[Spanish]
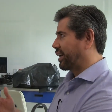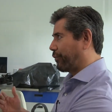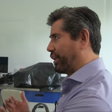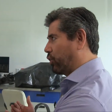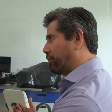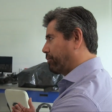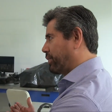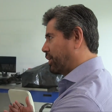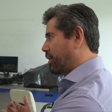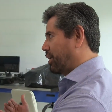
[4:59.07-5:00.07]
del grafeno.
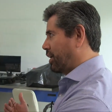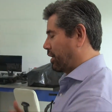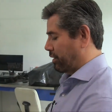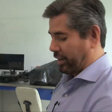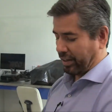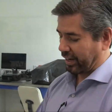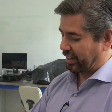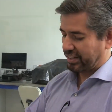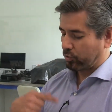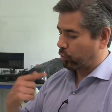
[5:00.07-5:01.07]
Ah. Le
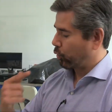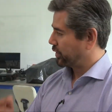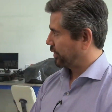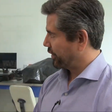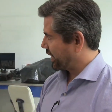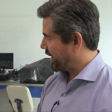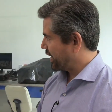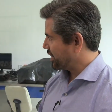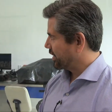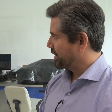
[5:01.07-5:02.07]
regresas
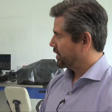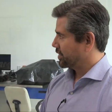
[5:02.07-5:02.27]
conductividad,